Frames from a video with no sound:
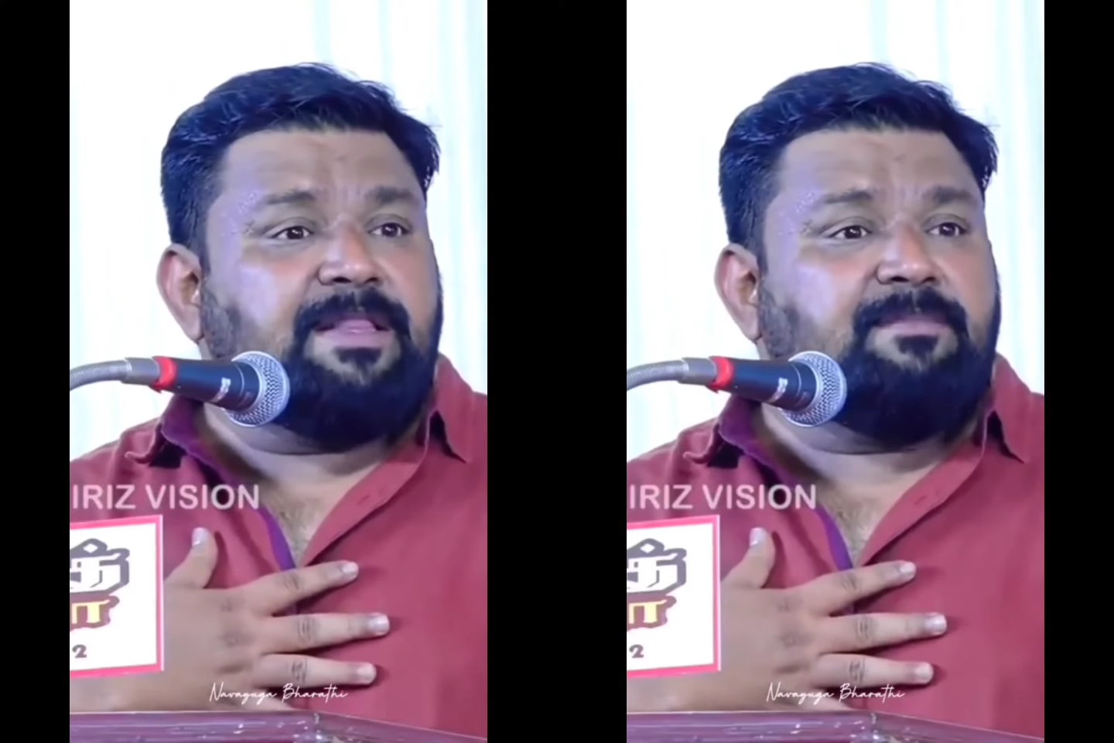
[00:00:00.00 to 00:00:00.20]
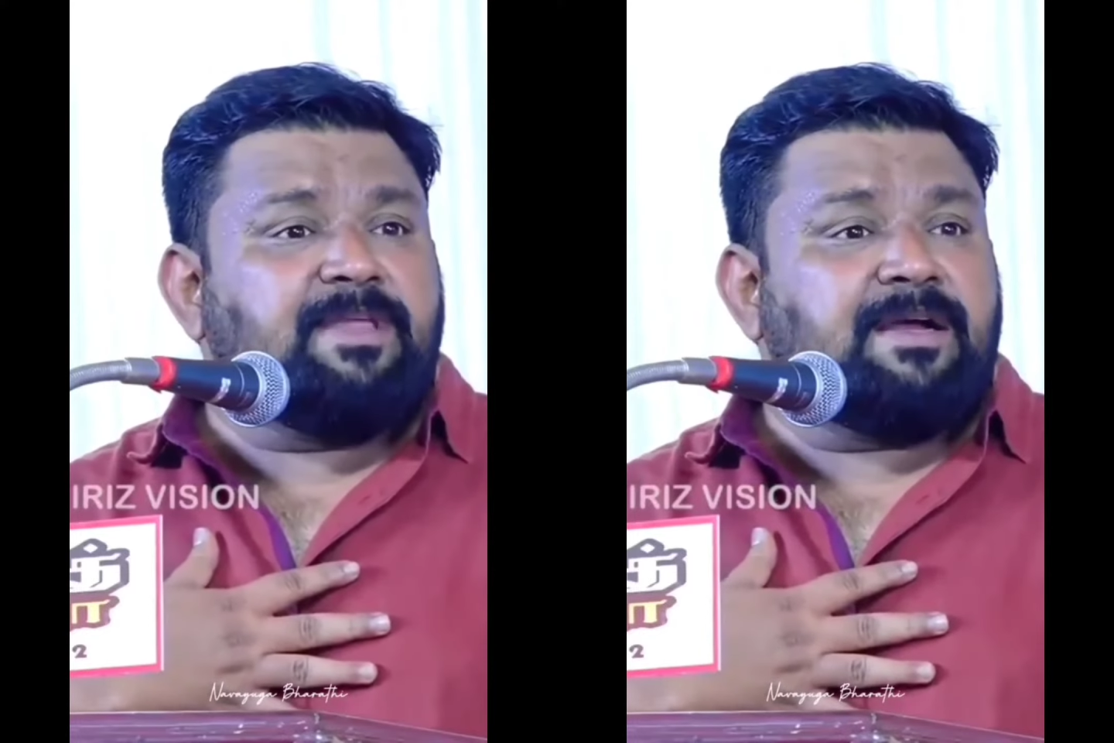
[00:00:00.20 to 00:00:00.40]

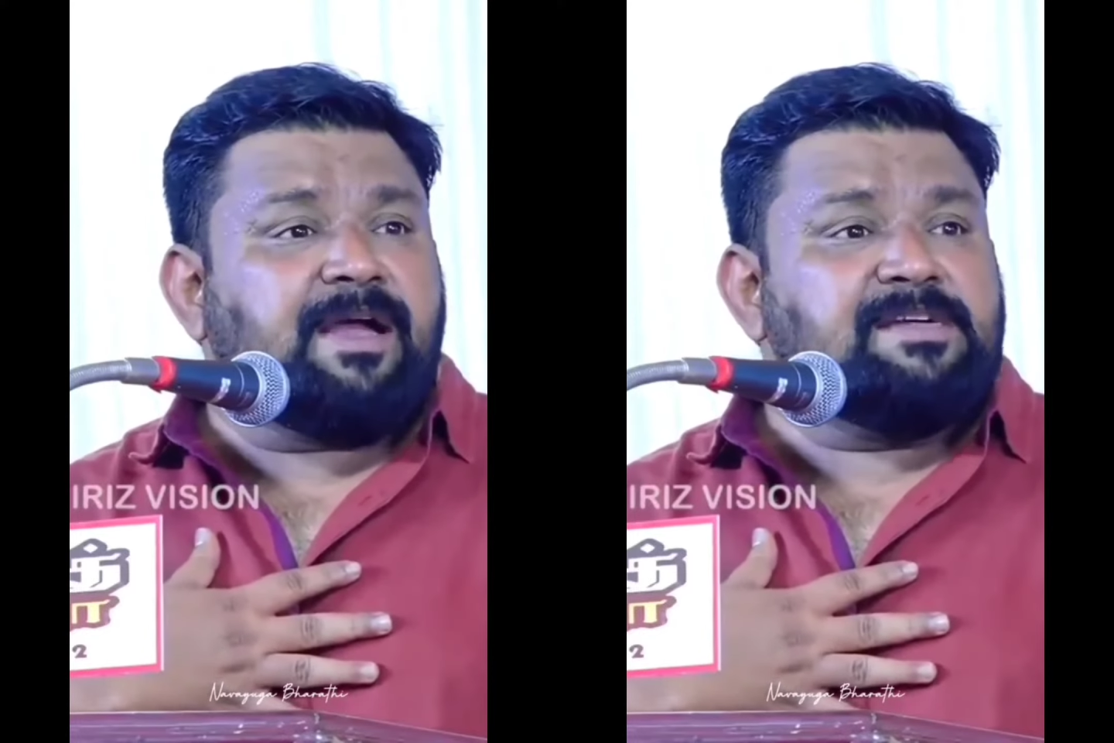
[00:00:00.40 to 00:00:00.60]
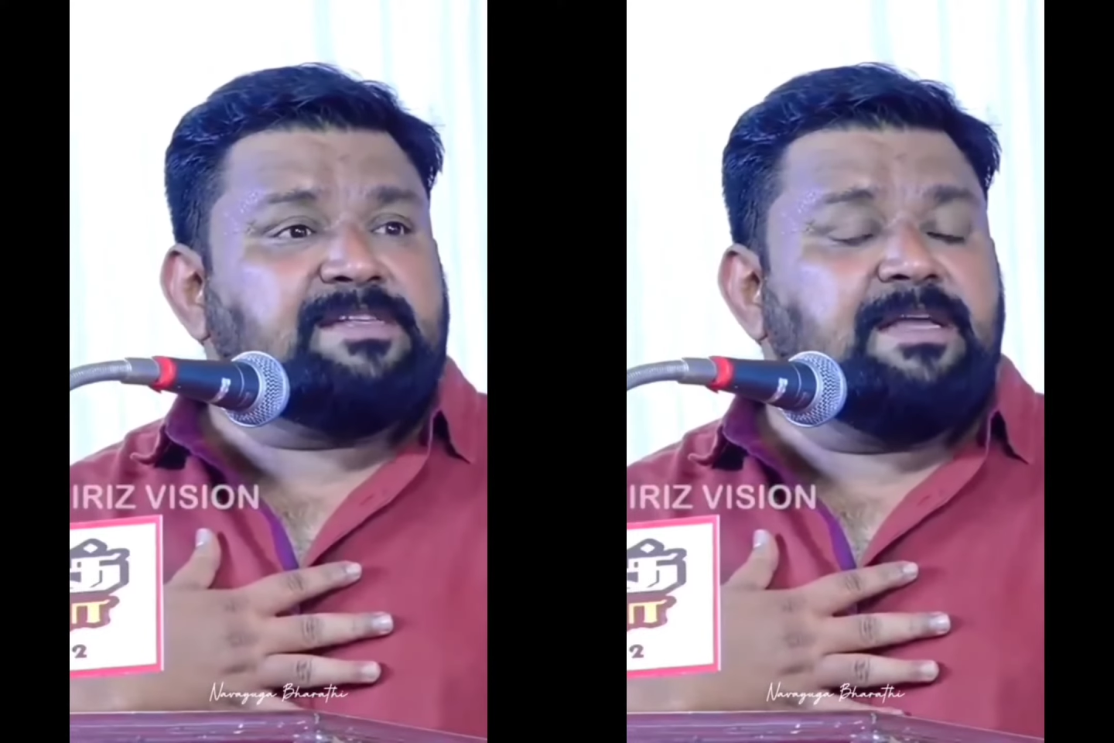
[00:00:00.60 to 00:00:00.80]
எதையும்
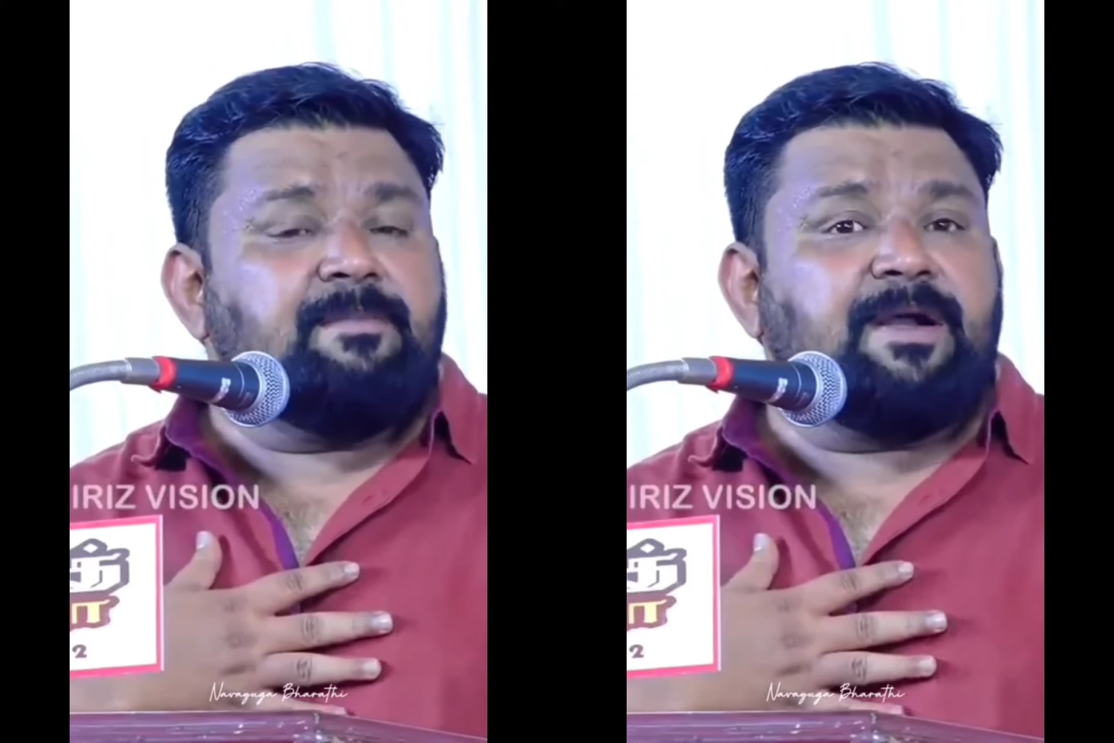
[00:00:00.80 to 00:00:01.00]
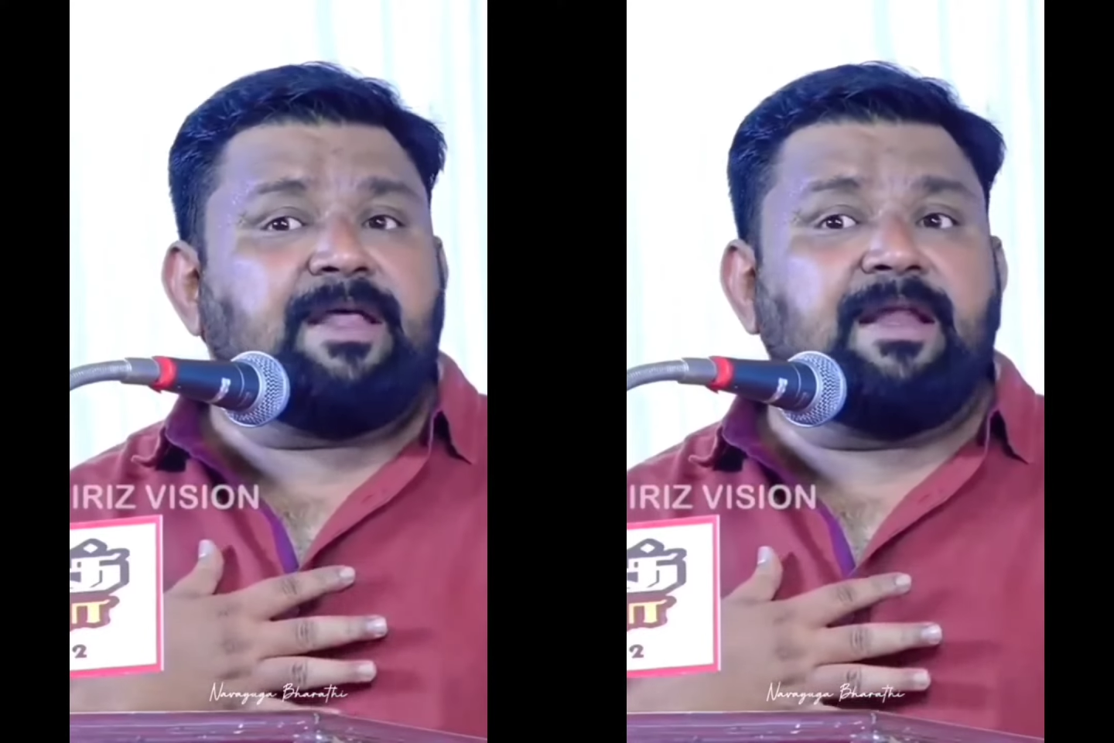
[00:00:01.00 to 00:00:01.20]
தனக்காக செய்ய
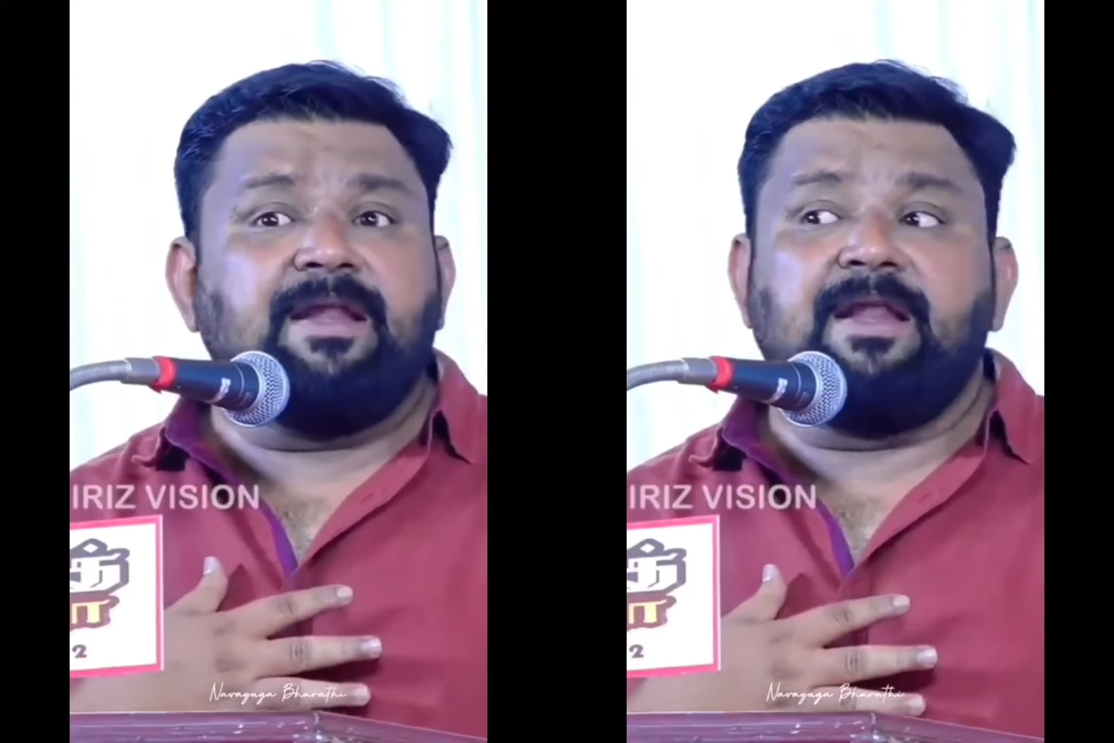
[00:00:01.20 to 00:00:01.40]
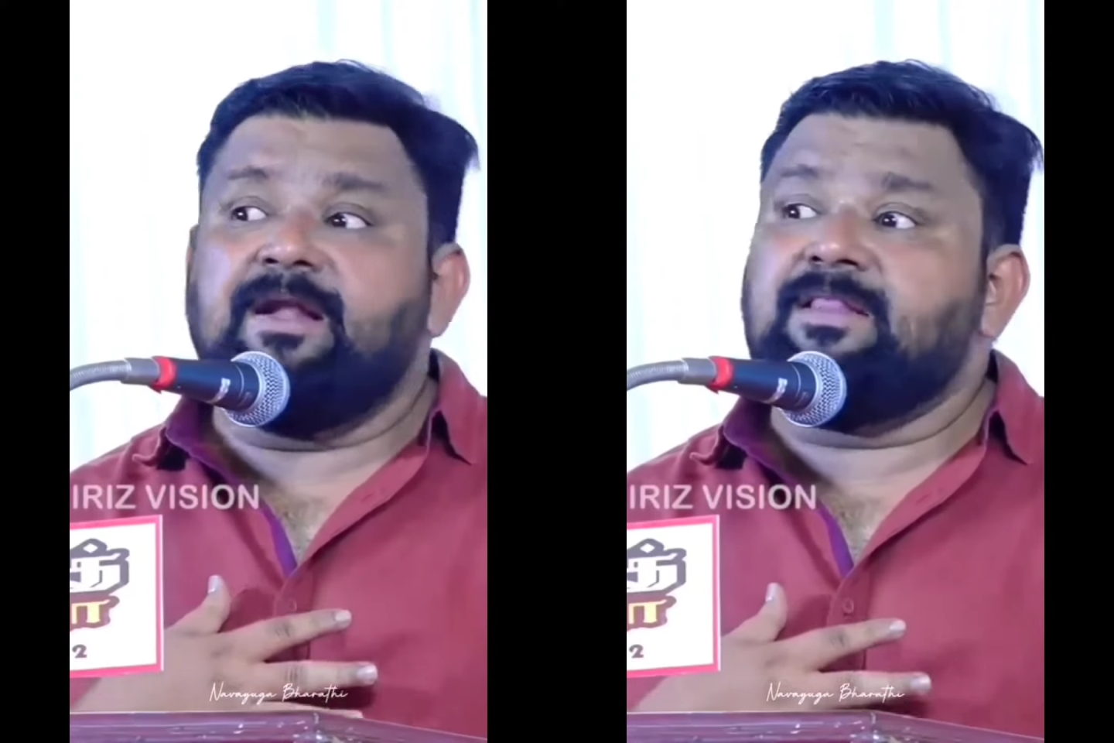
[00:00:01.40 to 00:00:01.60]
மாட்டார்
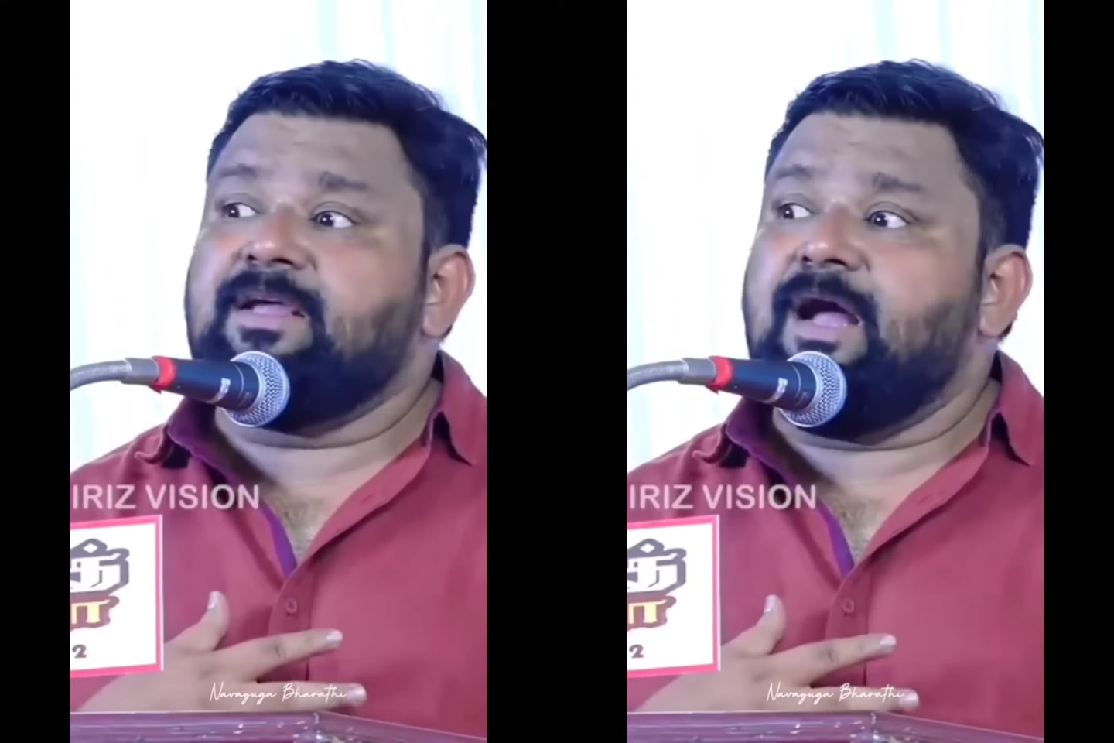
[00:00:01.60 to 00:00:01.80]
என்ற எண்ணத்தை